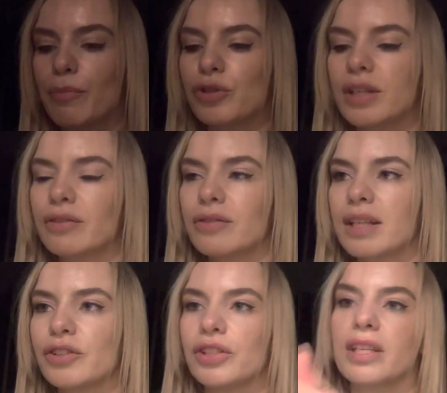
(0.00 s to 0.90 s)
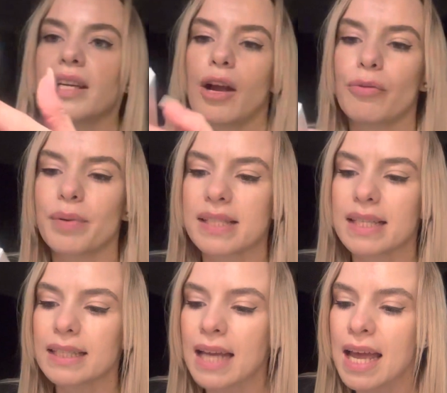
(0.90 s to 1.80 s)
można to dać e, jako
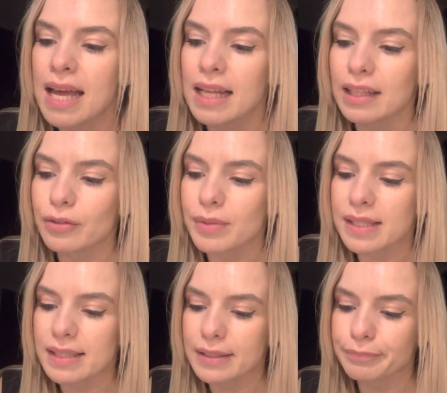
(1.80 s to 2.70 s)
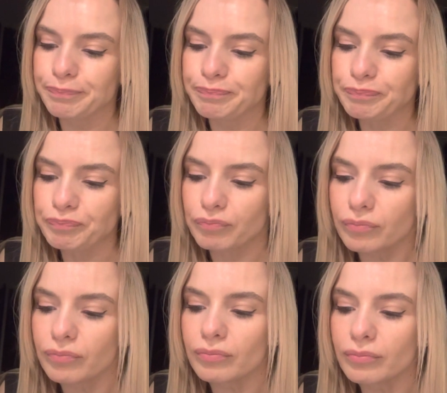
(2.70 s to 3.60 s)
prezent. Natomiast mm,
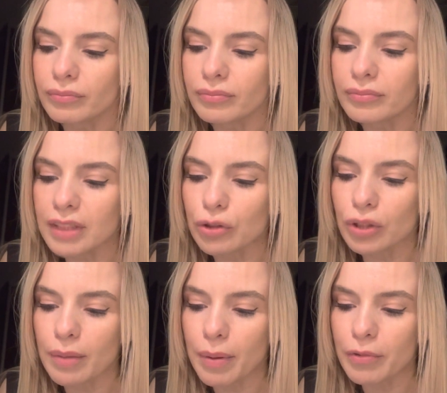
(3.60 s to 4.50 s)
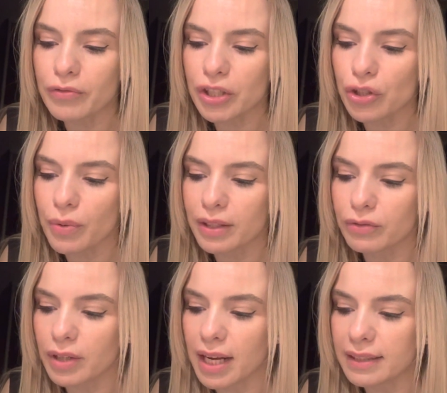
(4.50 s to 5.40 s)
tutaj mamy wiesiołek
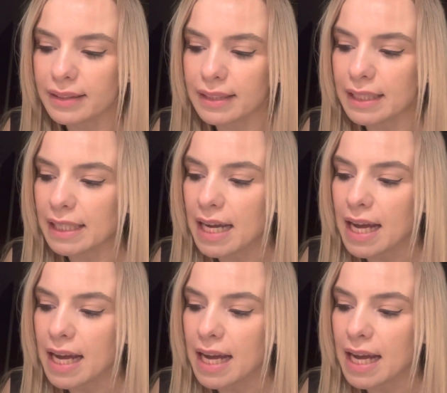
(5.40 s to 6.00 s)
dwuletni,